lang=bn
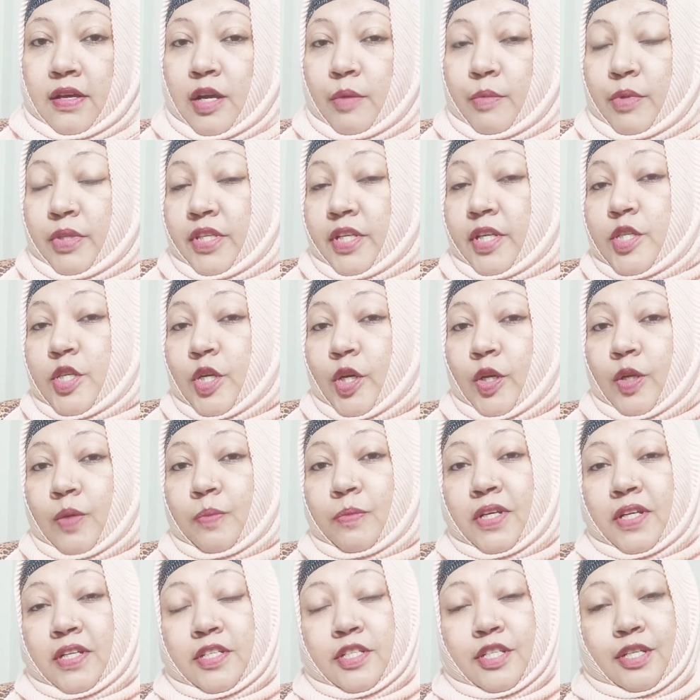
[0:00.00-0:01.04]
আমাদের
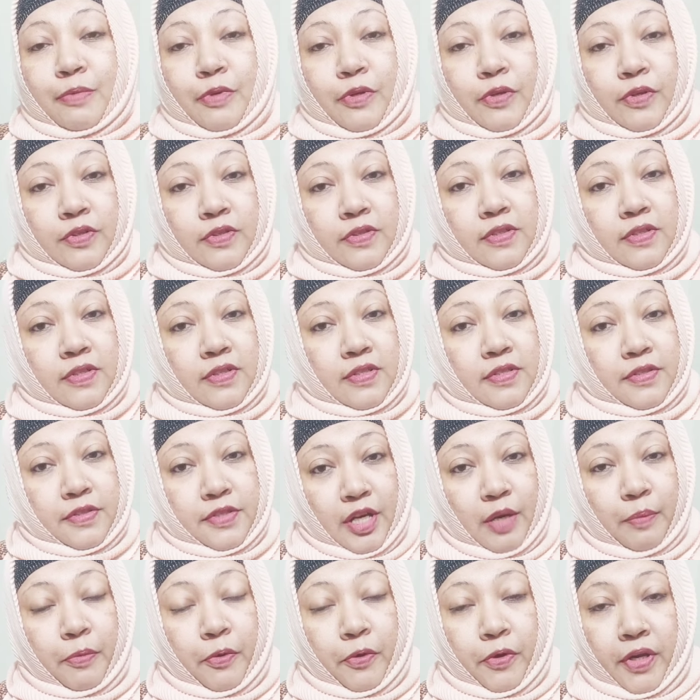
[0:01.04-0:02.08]
চলমান জীবন
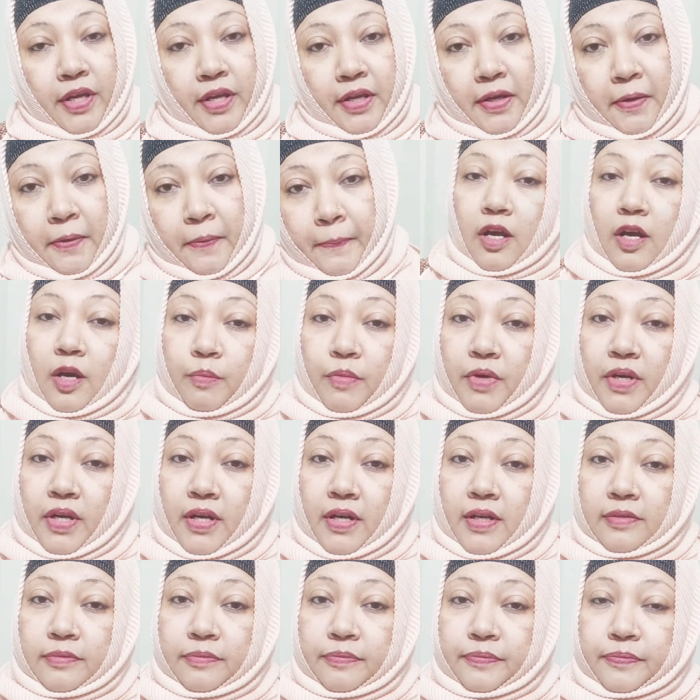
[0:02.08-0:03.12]
যাপনে আমরা
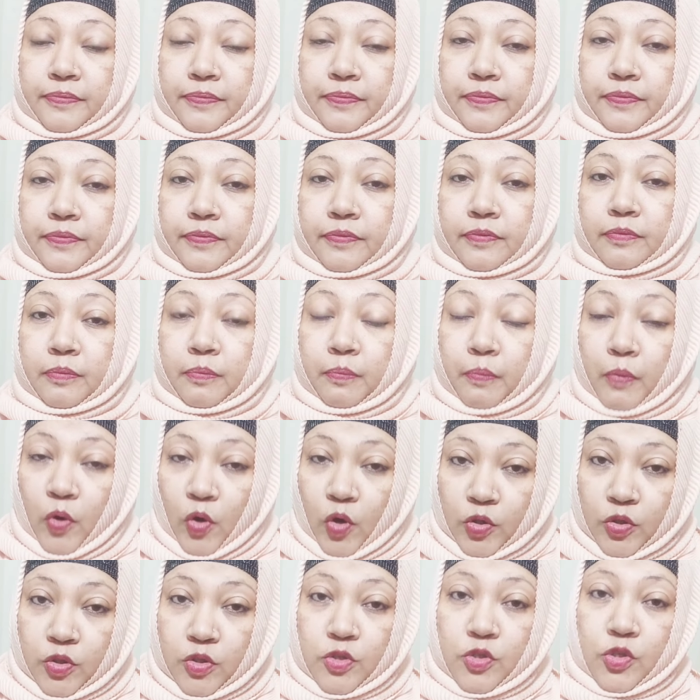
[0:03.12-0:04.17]

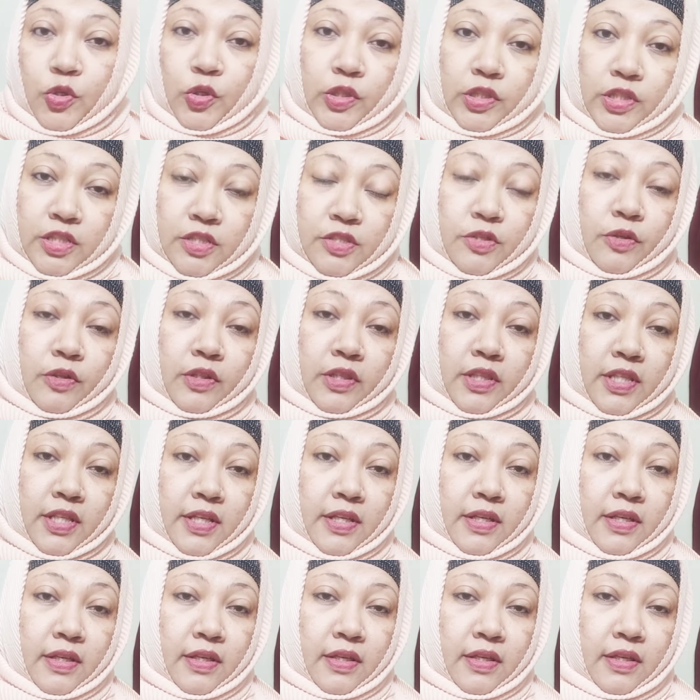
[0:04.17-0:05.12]
পথ চলতে চলতে